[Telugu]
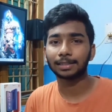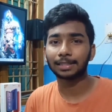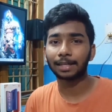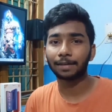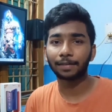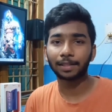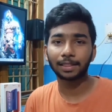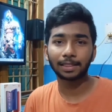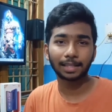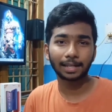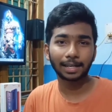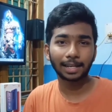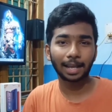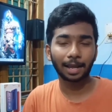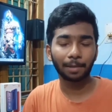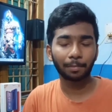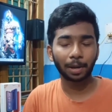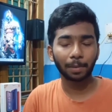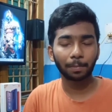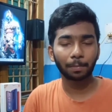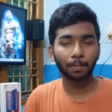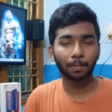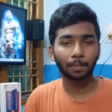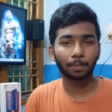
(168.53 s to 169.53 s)
సెవెన్ త్రీ
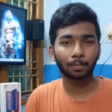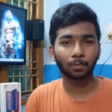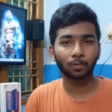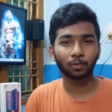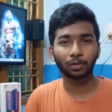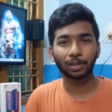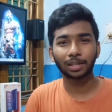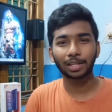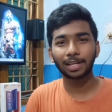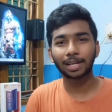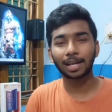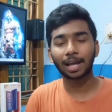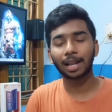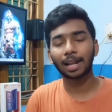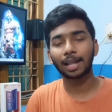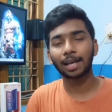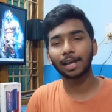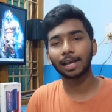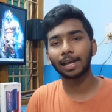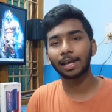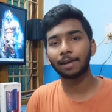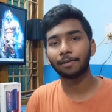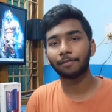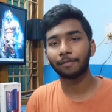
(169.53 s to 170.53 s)
ఎంఎం ఉంది
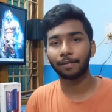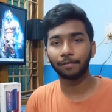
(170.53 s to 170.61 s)
అలాగే